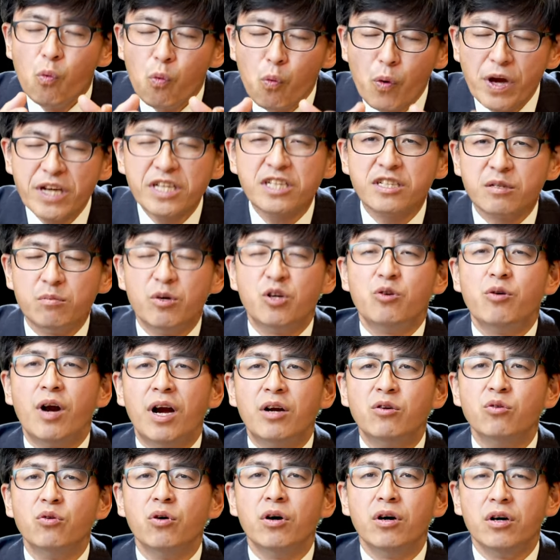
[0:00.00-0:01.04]
为什么软
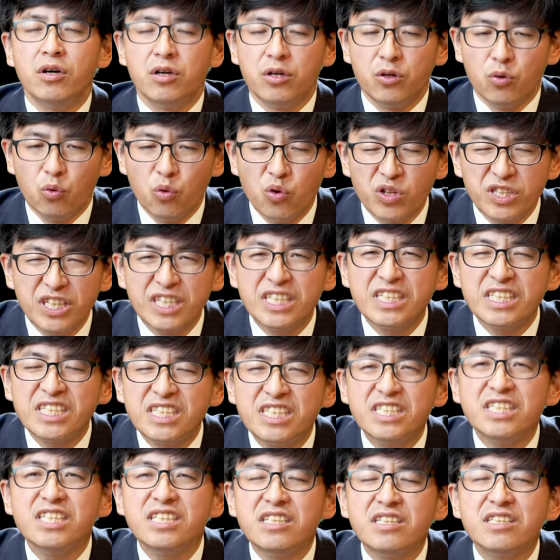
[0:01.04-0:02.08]
弱？我的
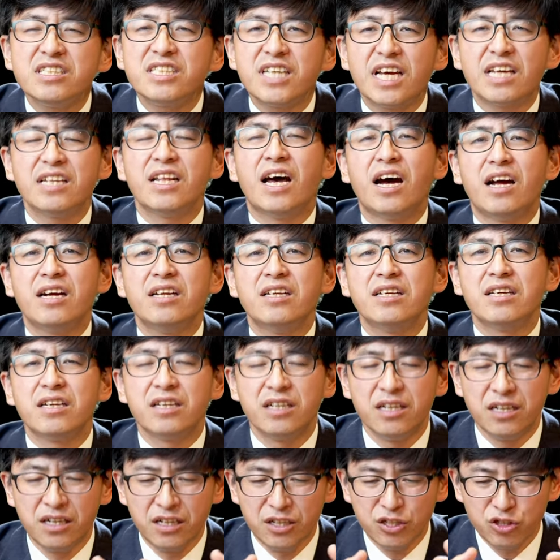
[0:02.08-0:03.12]
心在哪里？
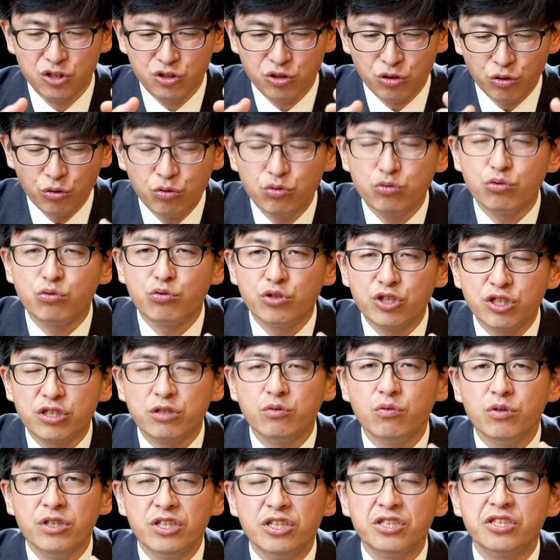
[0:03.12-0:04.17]
求主使
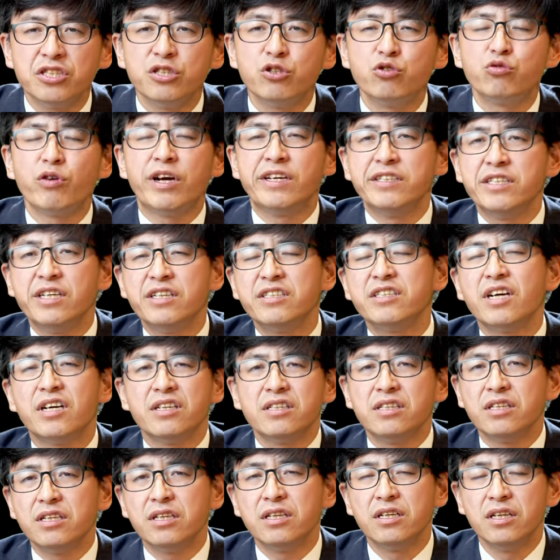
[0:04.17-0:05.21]
我的心转向上
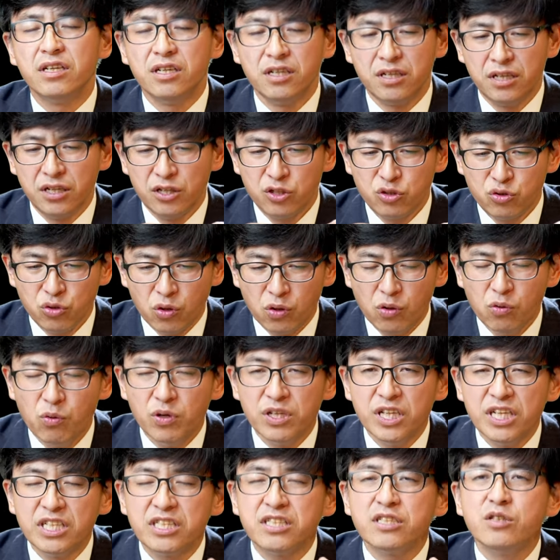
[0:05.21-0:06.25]
帝，从我
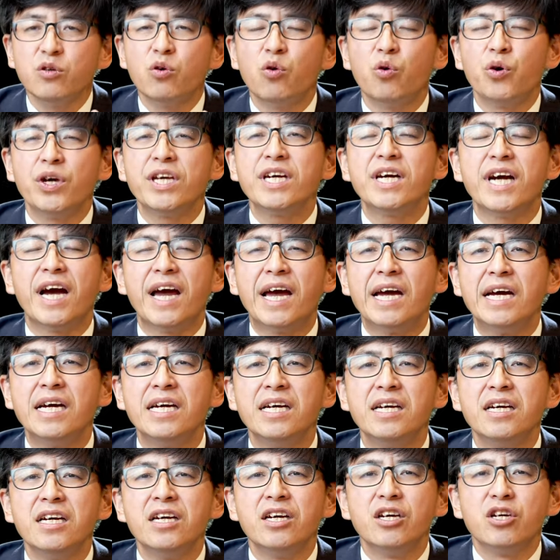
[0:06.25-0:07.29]
的心悔改，
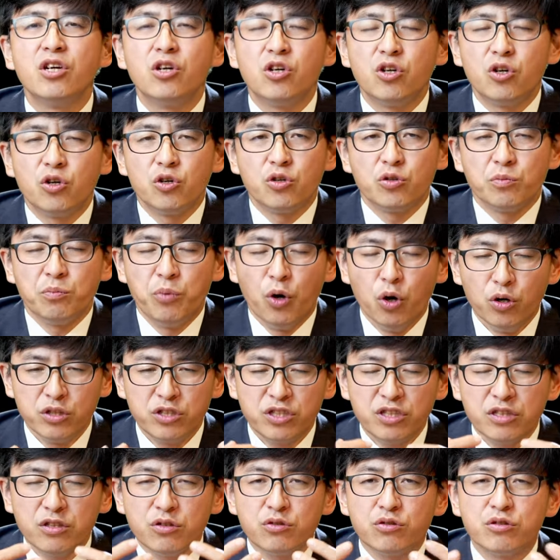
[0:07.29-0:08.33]
迫
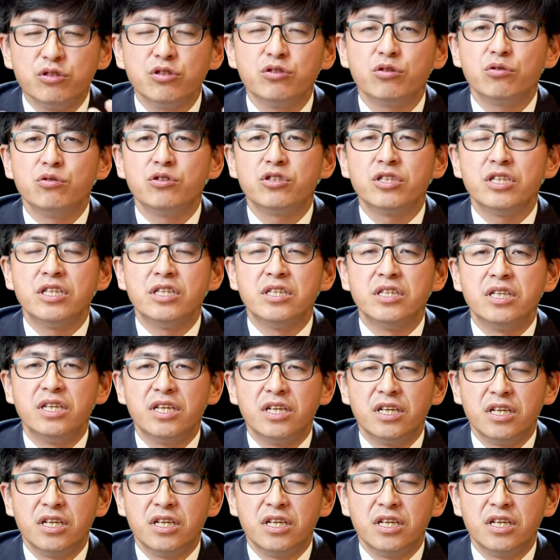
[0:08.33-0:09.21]
切的寻求神，